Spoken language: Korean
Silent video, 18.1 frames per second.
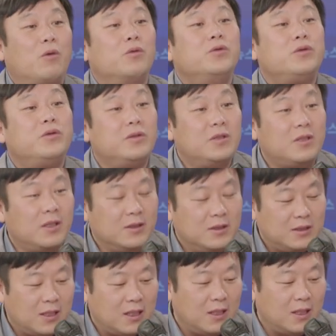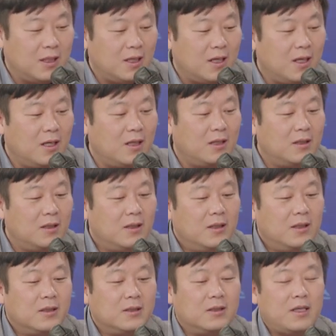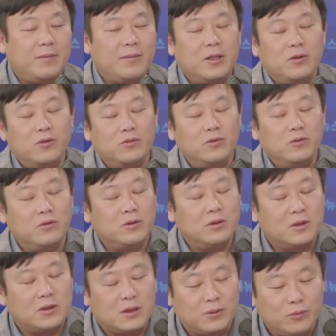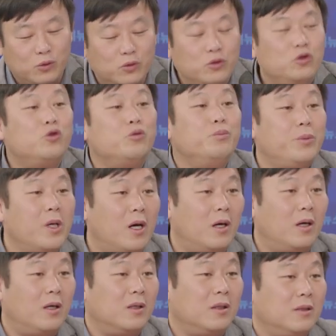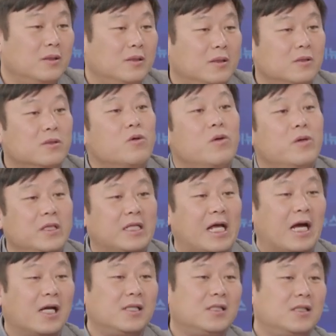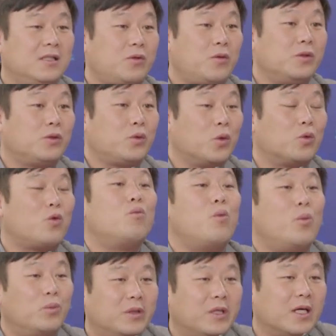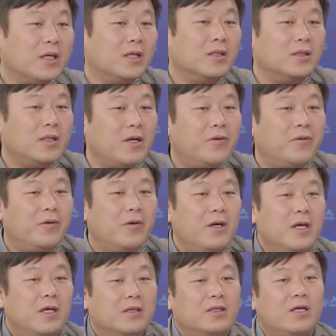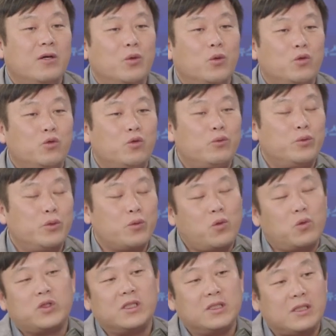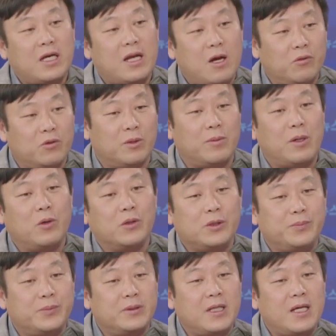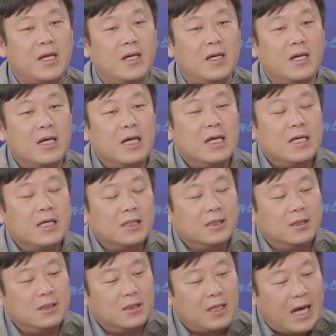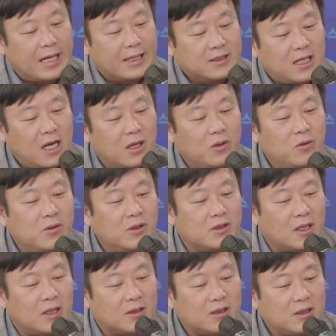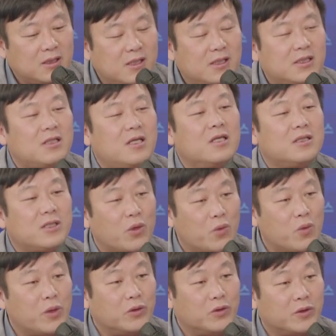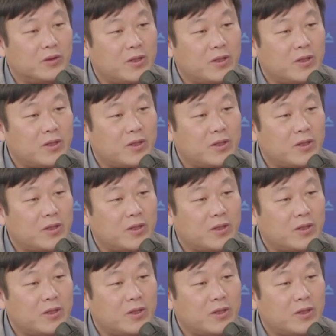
박근혜. 전 시장이나 네. 그다음에 유, 지금 윤준병 의원이 당시 서울시 교통본부장이었는데요. 네. 제가 요 두 분은 꼭 칭찬하고 넘어가고 싶은데 음. 하차 인원을 저희한테 실시간 제공해 주셨어요.